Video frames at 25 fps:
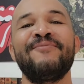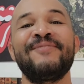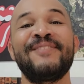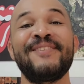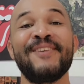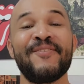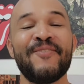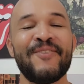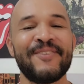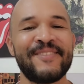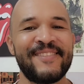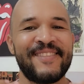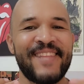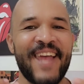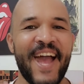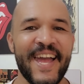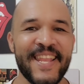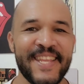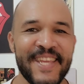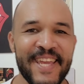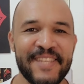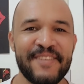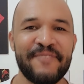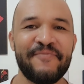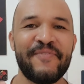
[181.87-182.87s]
Você
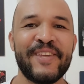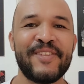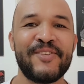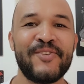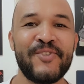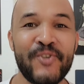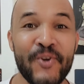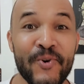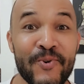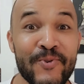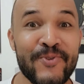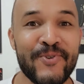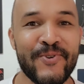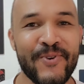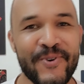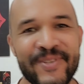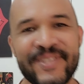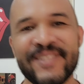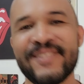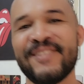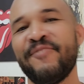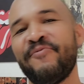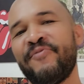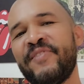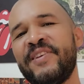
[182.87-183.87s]
gostaria de ver John
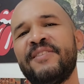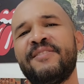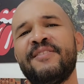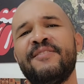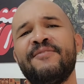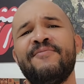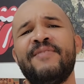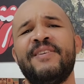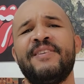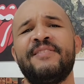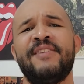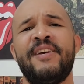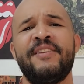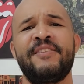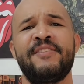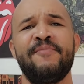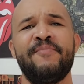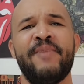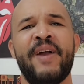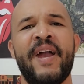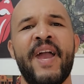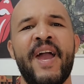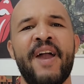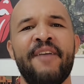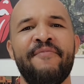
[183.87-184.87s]
Jones enfrentando o Hazak
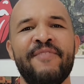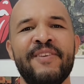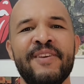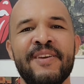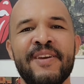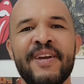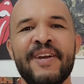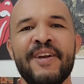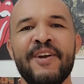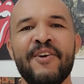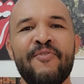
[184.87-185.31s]
Kimaev?